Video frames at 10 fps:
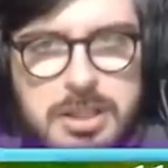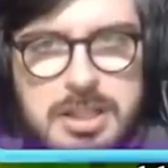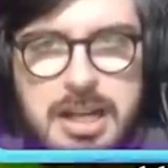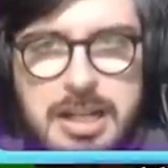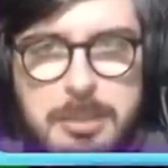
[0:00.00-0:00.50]

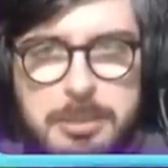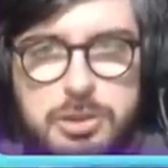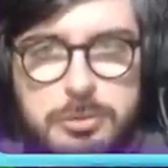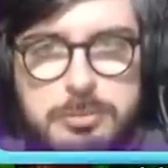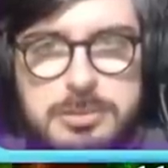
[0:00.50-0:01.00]
Caralho, dá pra,
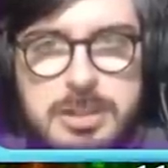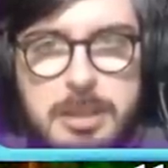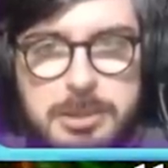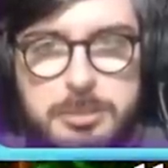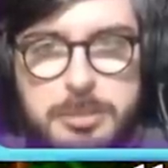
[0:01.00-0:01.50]
dá
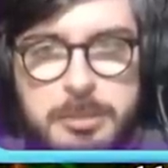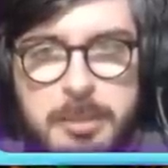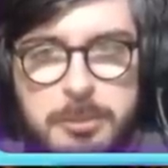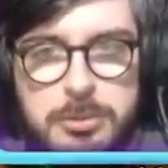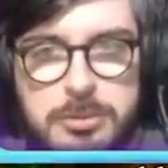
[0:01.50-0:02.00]
pra subir
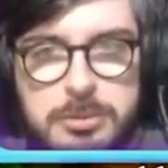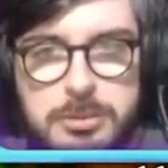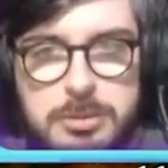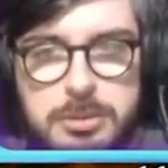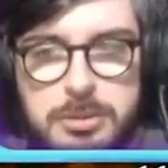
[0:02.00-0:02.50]
mesmo.
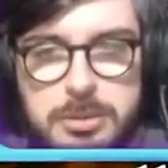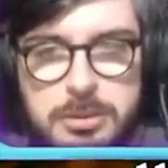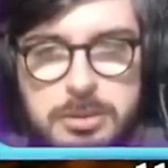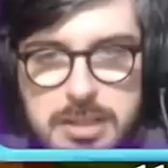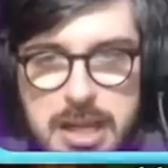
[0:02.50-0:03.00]

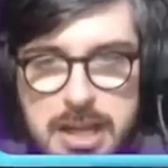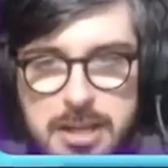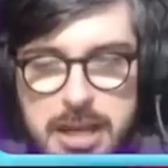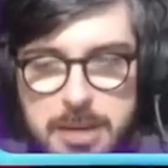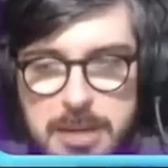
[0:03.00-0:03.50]
Tá,
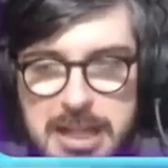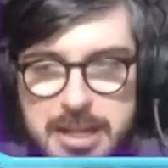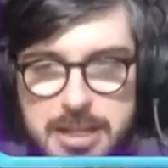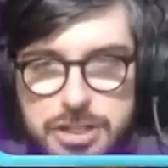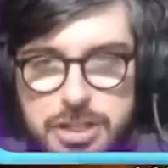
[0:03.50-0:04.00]
era uma
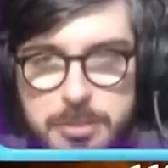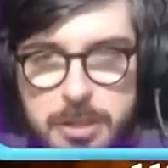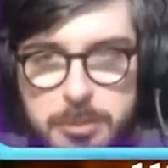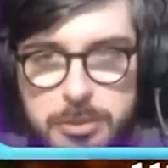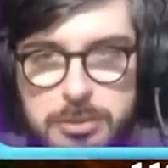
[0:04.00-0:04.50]
laranja
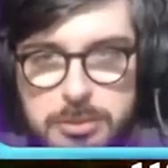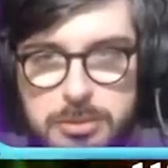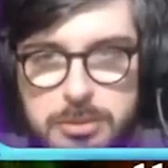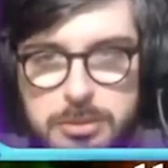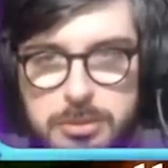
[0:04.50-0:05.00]
mesmo.
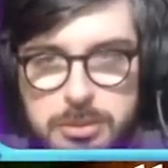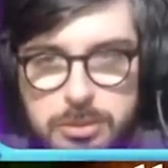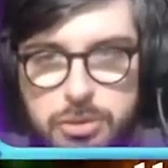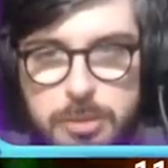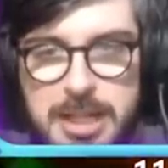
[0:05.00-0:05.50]

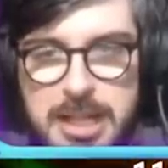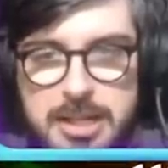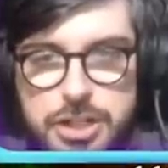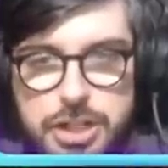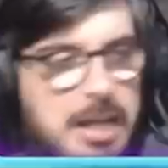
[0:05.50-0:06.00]
Toma
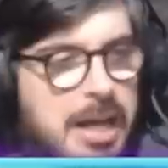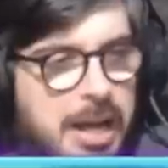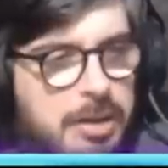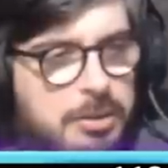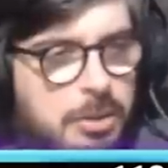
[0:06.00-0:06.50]
laranja.
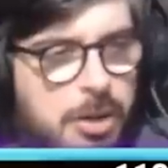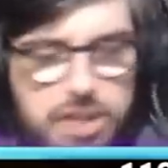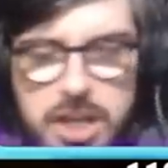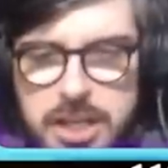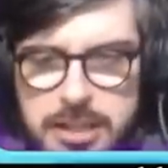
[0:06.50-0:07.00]
Caralho, não
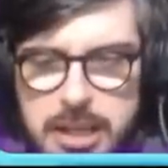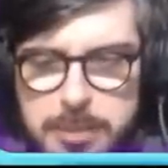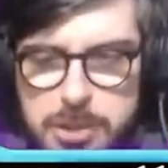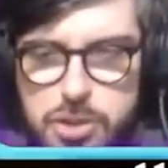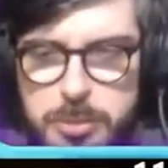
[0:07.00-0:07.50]
achei que ia dar
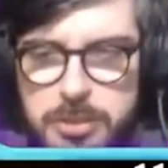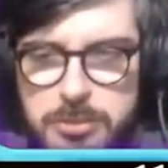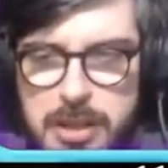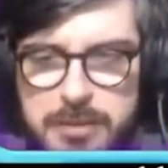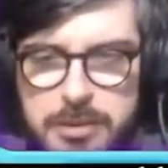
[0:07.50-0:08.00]
pra subir.
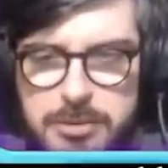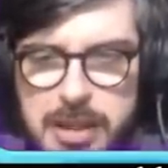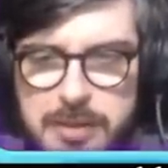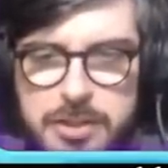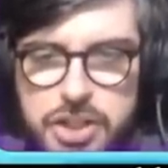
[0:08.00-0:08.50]
Não tava, não
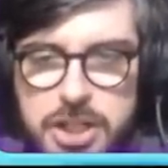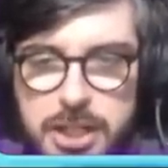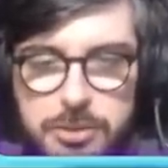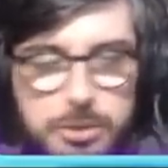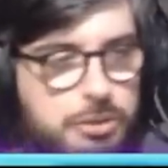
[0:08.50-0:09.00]
tava
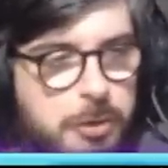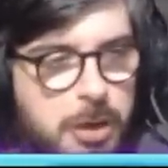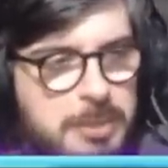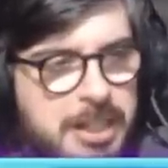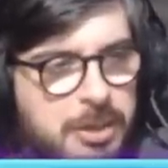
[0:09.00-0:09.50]
indicando de
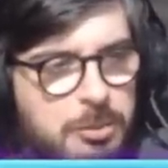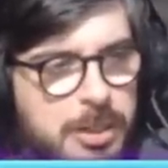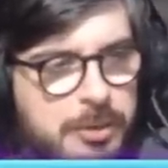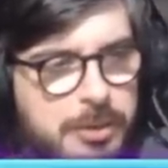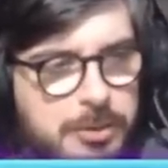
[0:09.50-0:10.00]
forma
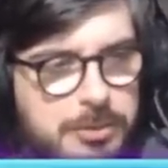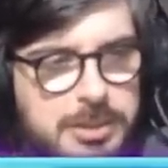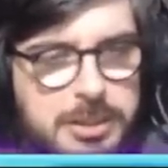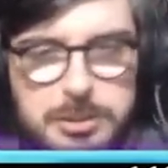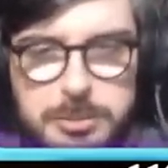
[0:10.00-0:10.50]
nenhuma que eu ia
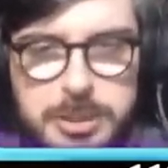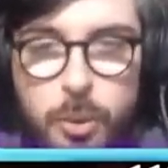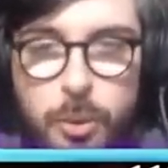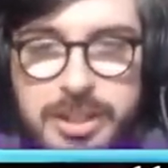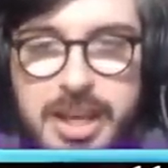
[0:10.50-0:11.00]
conseguir subir.
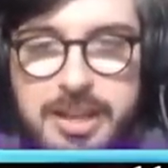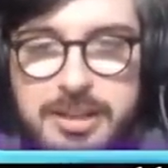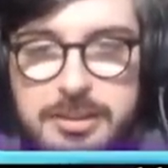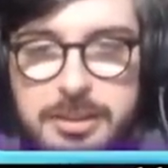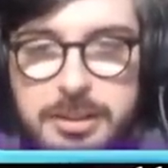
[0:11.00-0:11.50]
Olha.
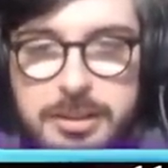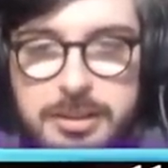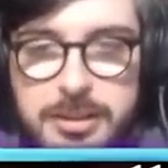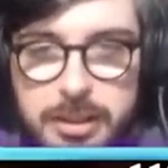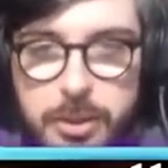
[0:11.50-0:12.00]

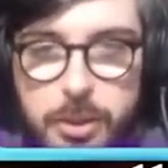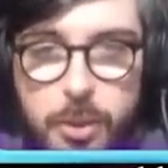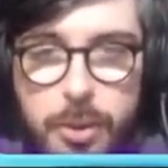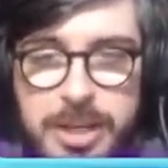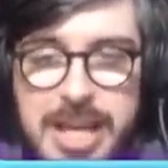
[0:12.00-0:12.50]
Olha.